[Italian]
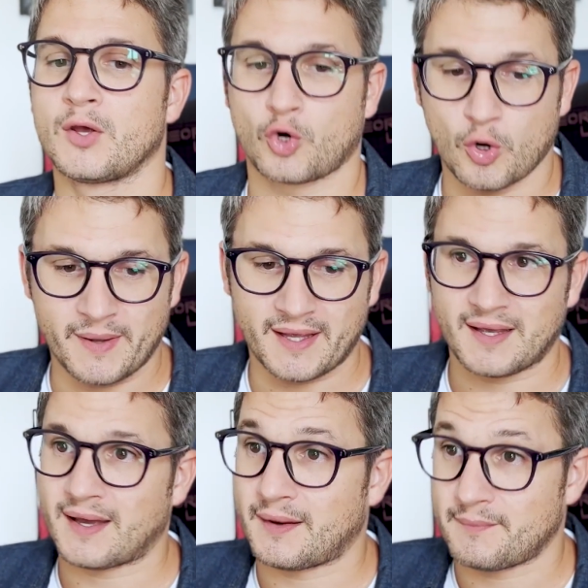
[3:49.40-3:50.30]

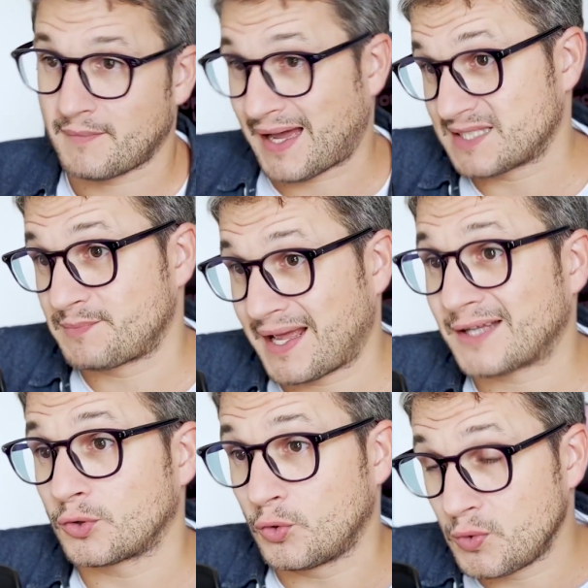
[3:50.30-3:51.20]
Come ha
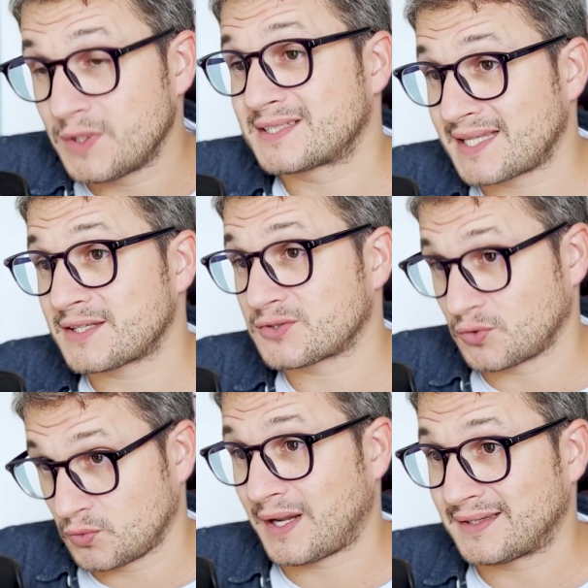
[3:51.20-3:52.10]
spiegato lui
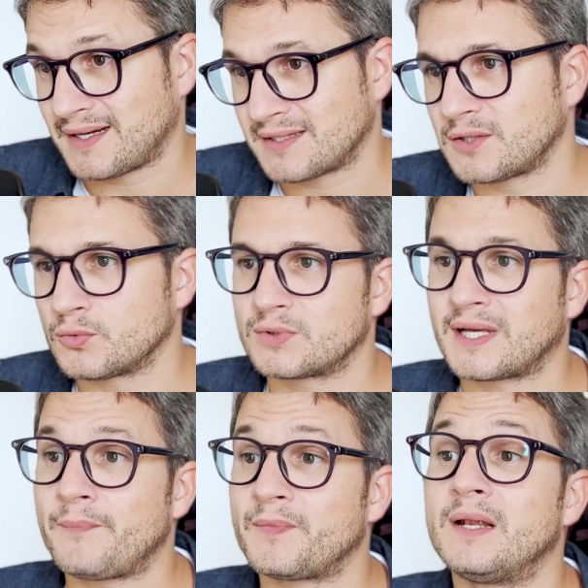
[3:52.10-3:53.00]
stesso durante la
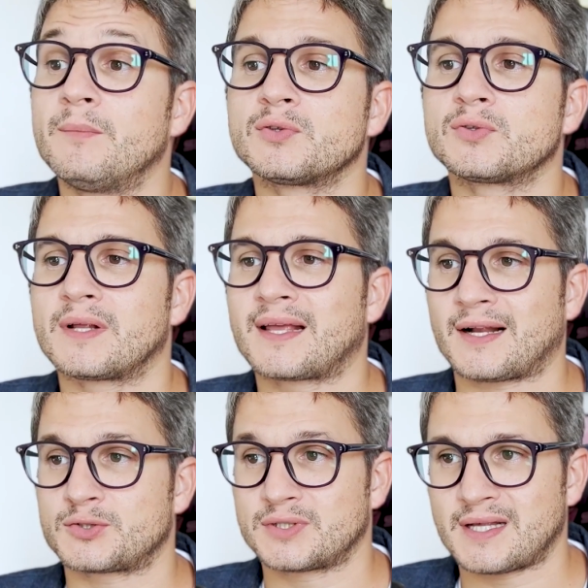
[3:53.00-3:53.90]
seduta, il mondo del
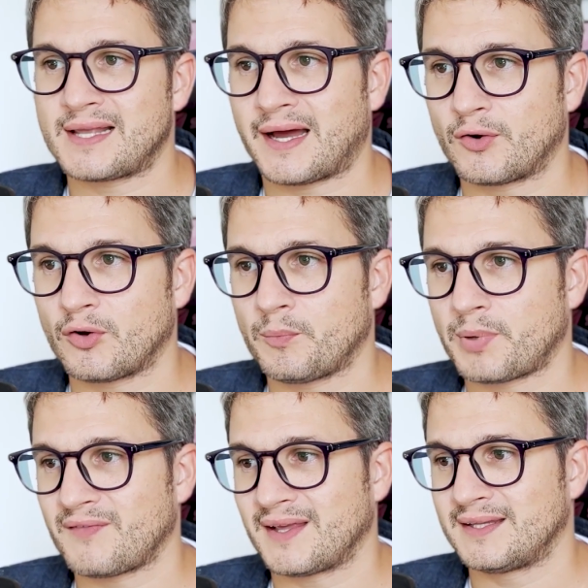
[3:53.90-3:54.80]
calcio italiano
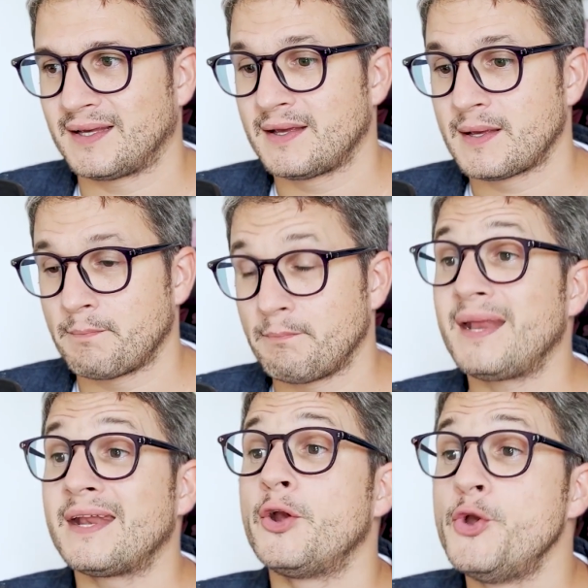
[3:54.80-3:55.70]
prevede
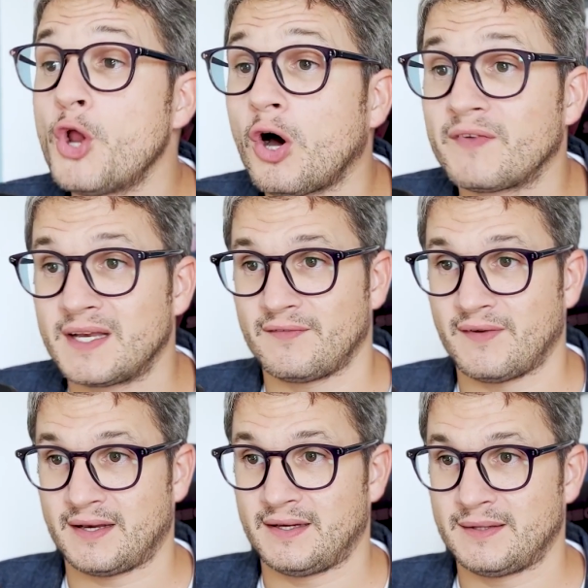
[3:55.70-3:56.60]
ben nove
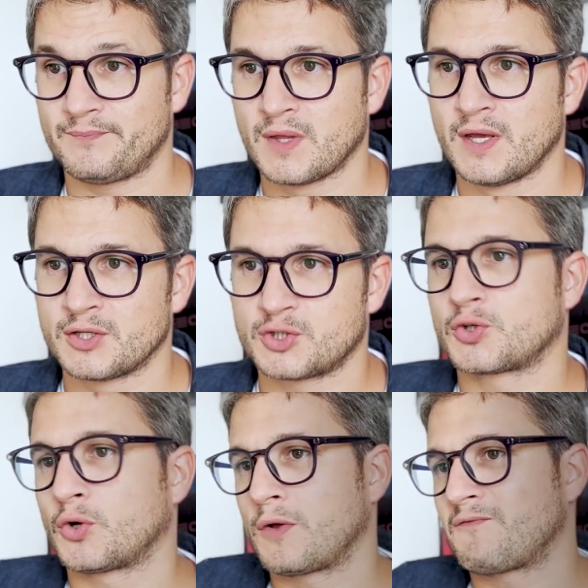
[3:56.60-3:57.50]
livelli. Ci
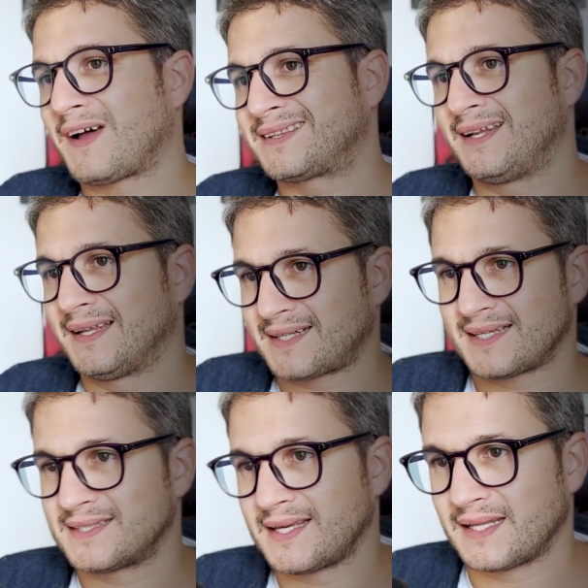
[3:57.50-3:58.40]
sono infatti le
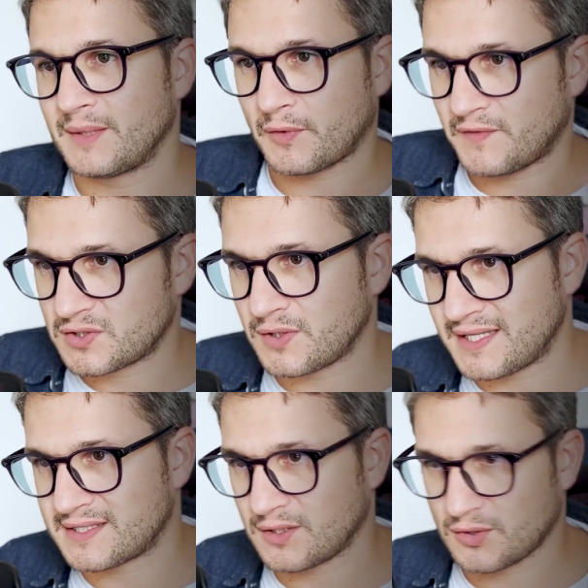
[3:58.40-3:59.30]
tre serie di
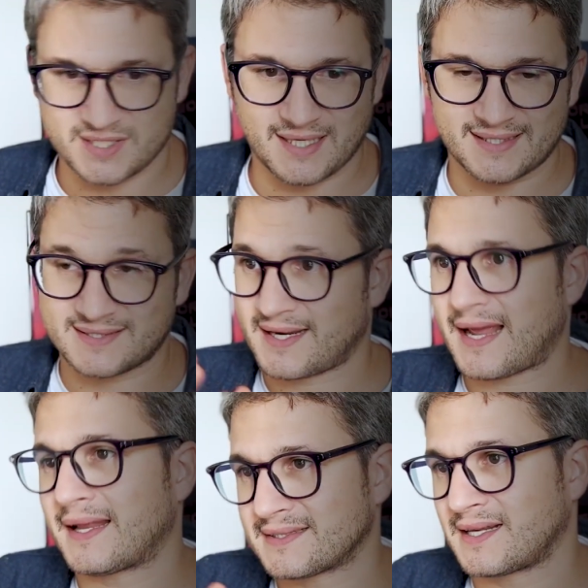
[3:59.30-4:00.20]
professionisti, ossia la Serie
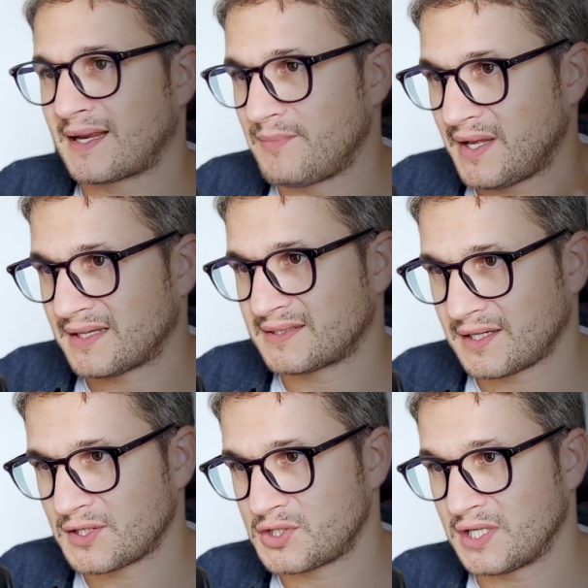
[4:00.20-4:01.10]
A, la Serie B e la
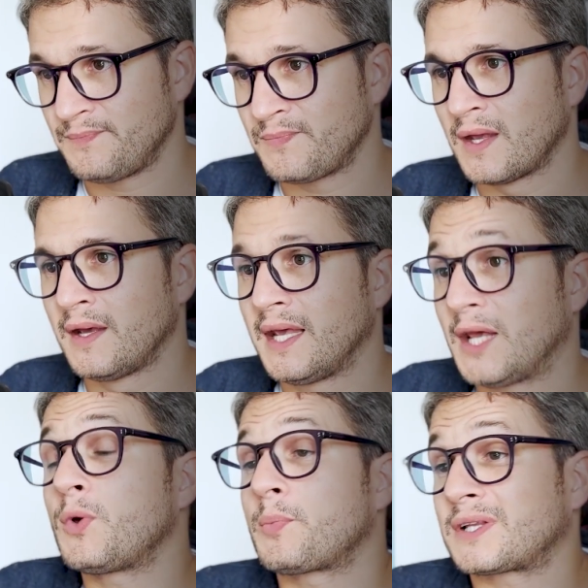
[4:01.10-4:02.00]
Serie C,
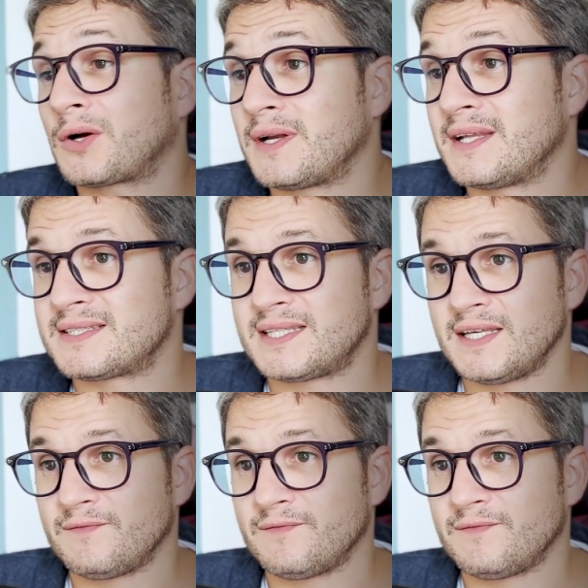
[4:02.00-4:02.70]
i cui protagonisti